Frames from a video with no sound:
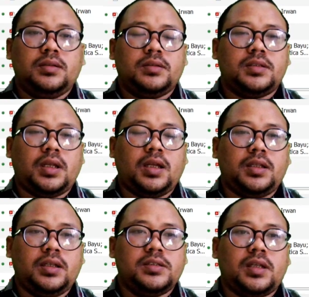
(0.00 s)
Setelah
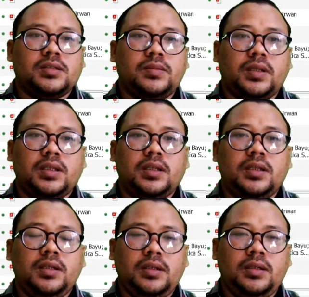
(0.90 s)
terinstall seperti
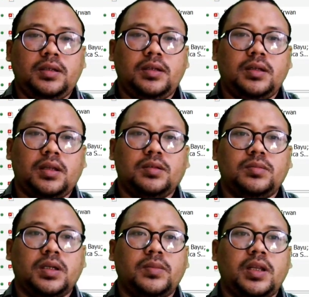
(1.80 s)
ini,
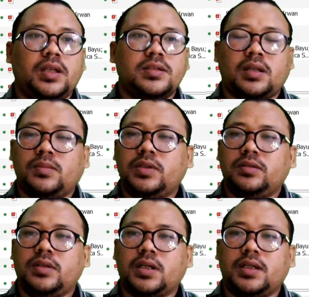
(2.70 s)
lalu bagaimana cara
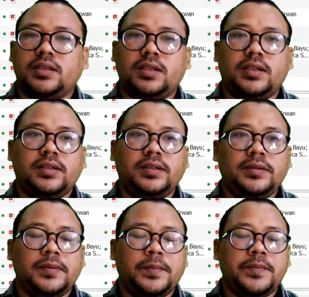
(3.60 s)
menggunakannya?
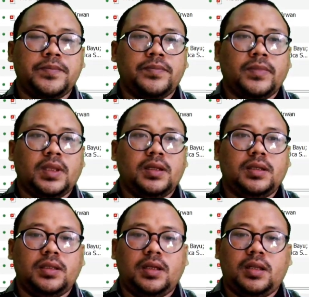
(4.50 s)

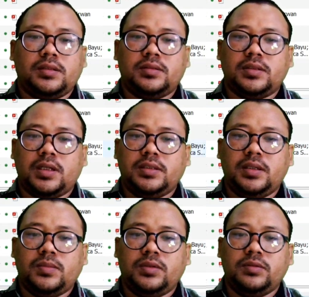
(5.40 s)
Kita langsung
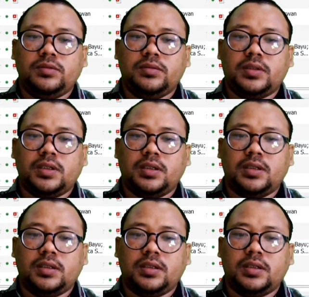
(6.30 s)
saja menuju ke